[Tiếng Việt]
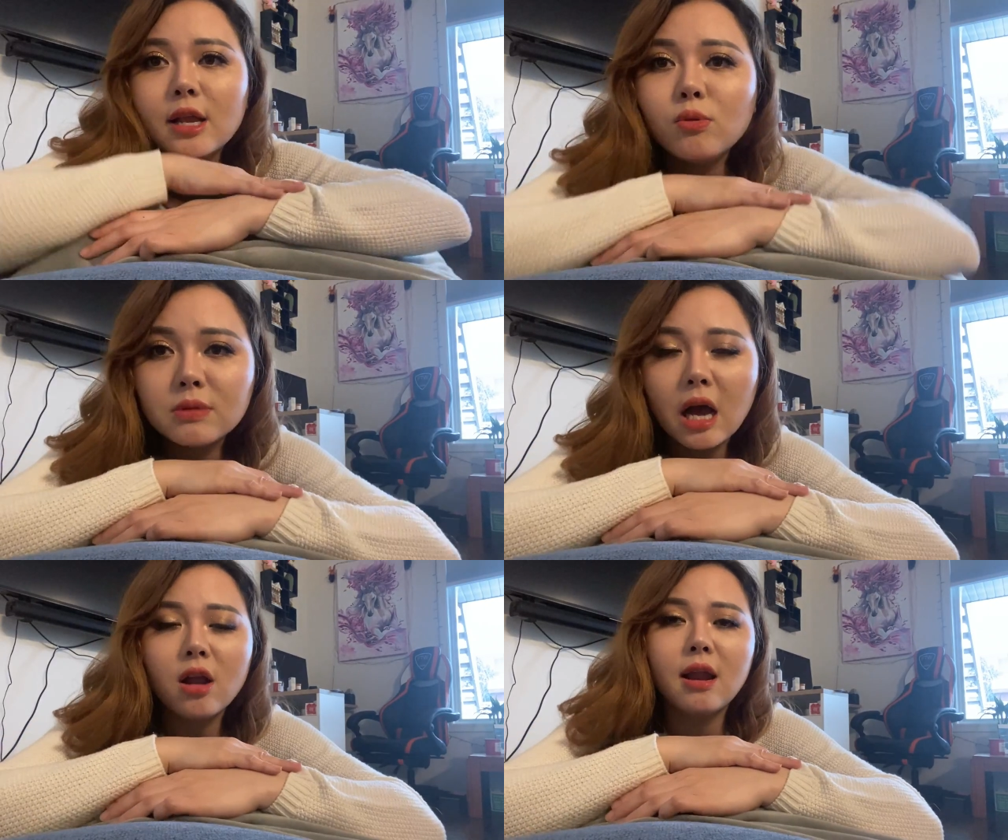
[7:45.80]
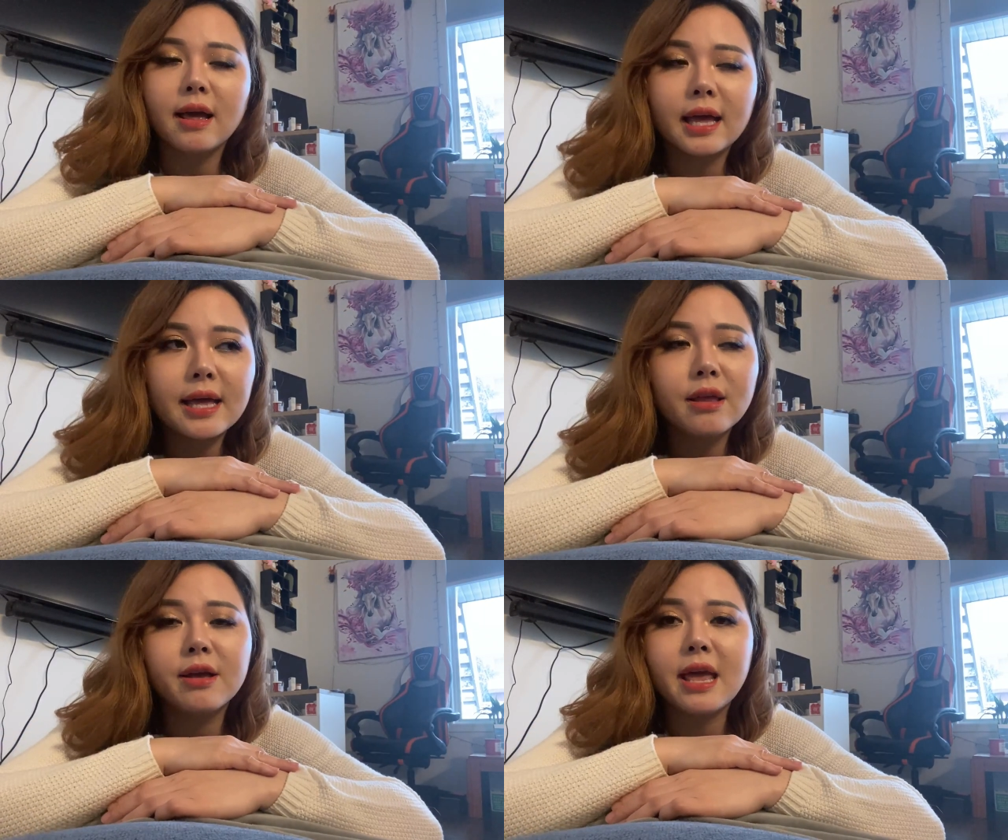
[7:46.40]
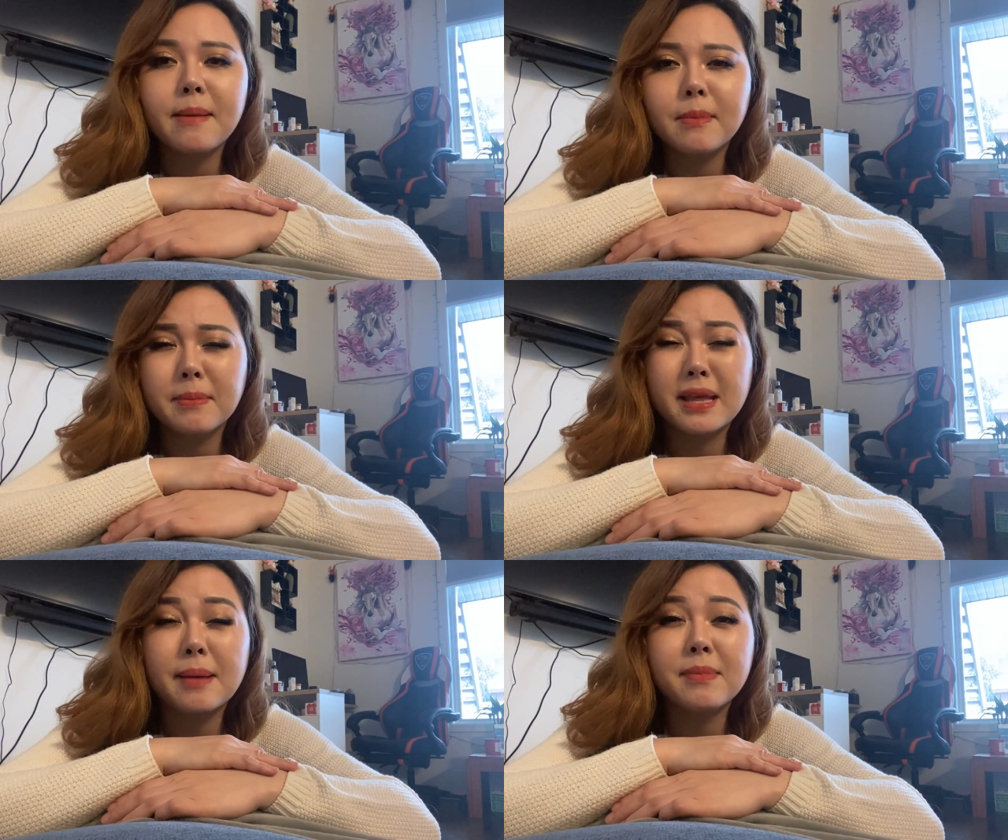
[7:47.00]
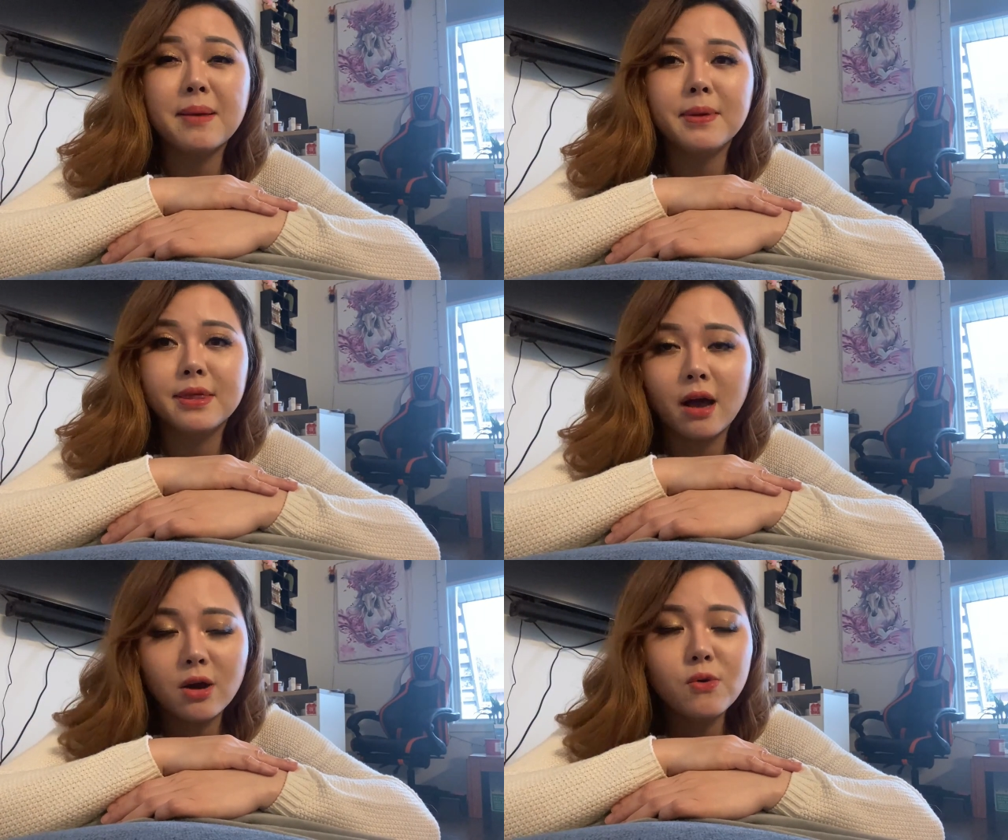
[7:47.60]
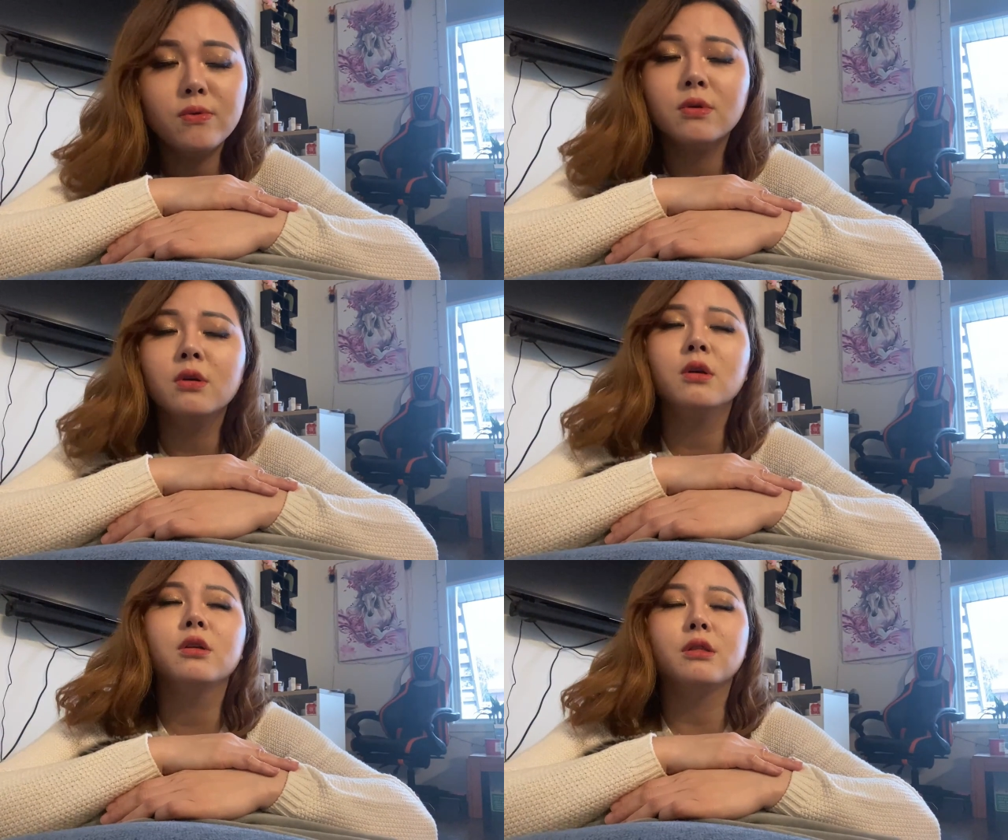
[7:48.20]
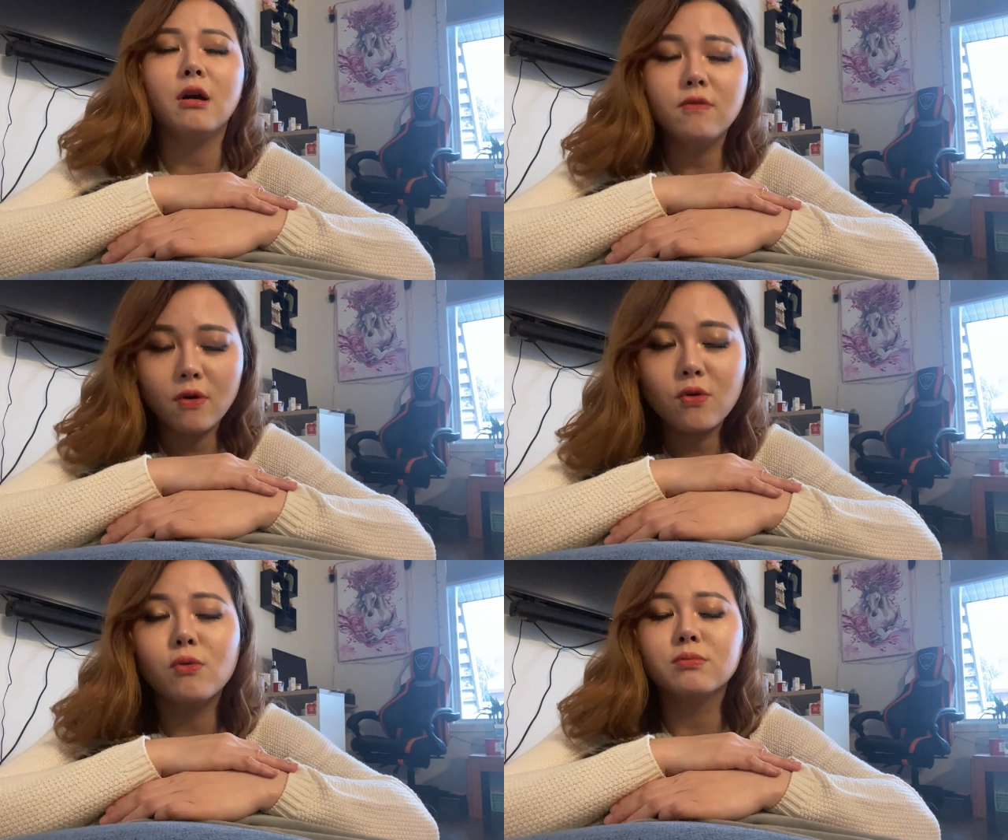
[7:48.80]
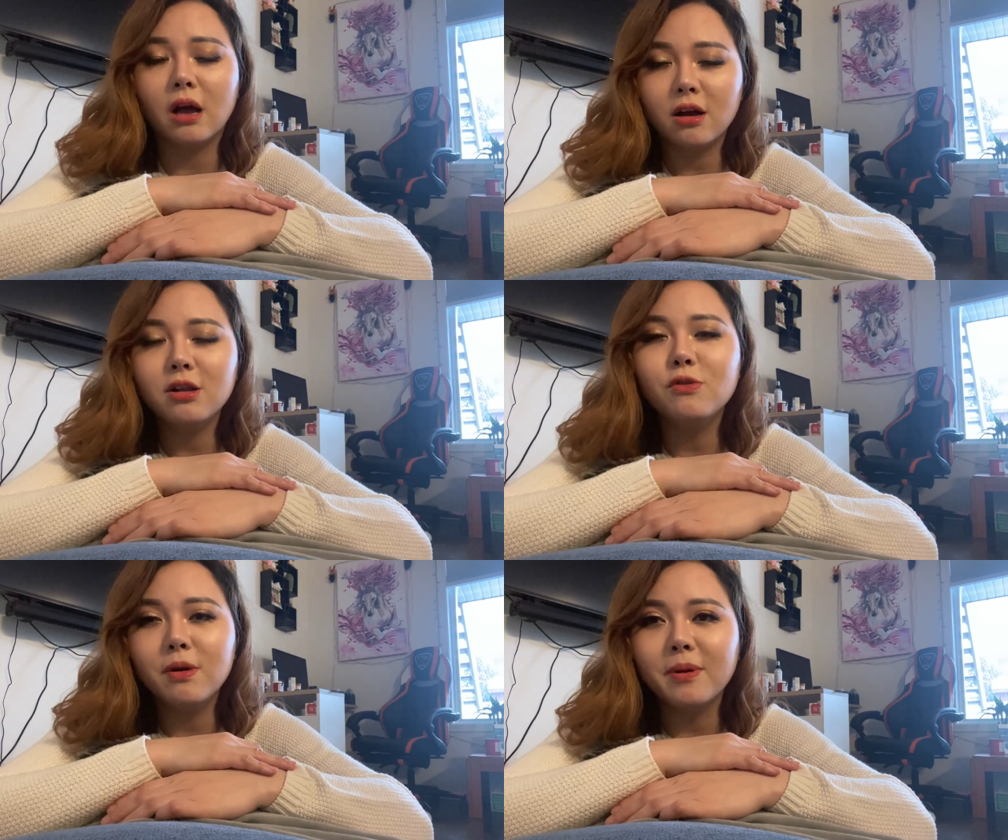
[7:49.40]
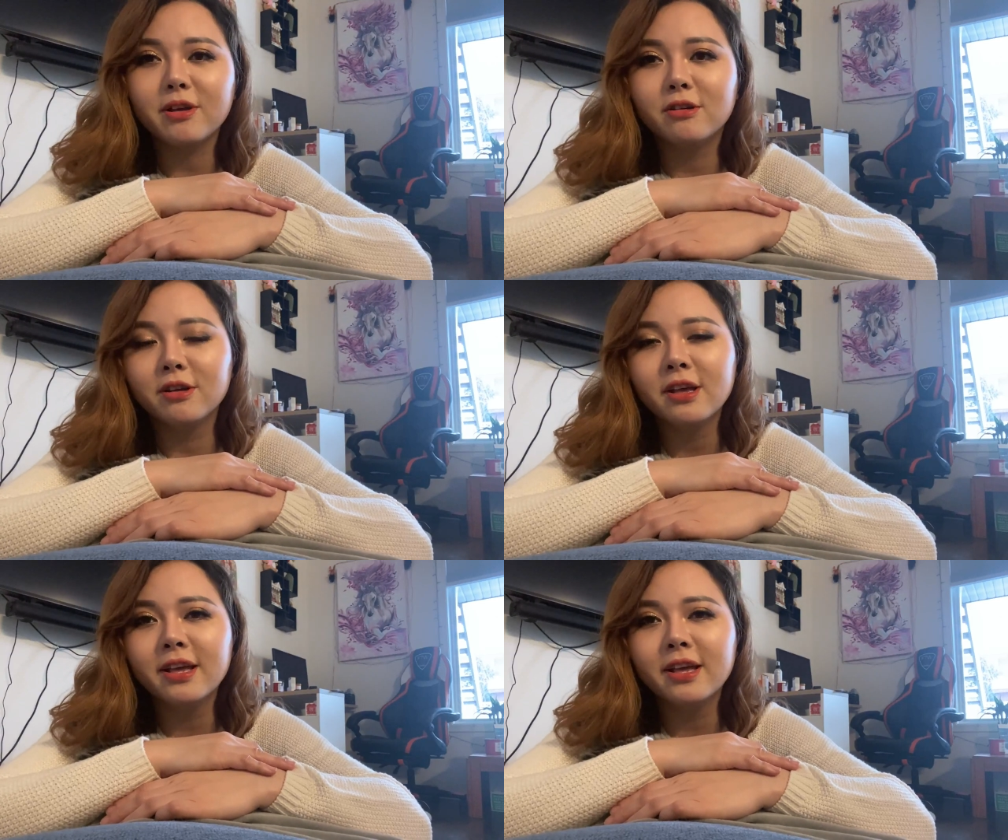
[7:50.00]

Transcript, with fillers: thì lúc đó là cái thời gian mà mình cảm thấy mình đỡ đỡ vô cùng đỡ luôn á mọi người.